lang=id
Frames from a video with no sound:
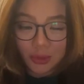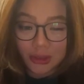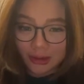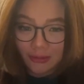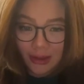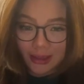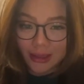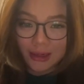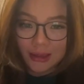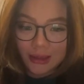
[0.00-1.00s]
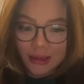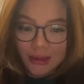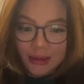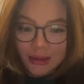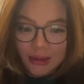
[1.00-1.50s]
buat Rafael
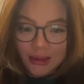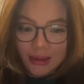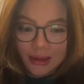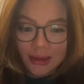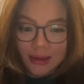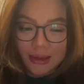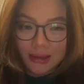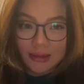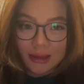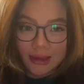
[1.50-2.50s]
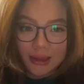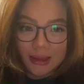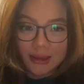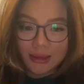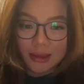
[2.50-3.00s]
karena telah
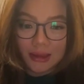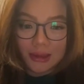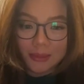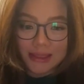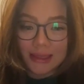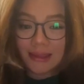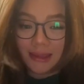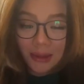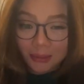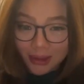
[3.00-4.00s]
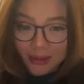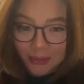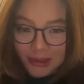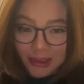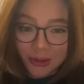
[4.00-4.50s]
uh, bisa diterima
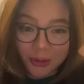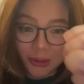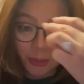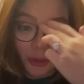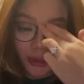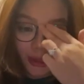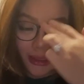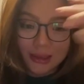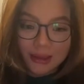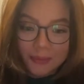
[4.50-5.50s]
menjadi anggota Polri.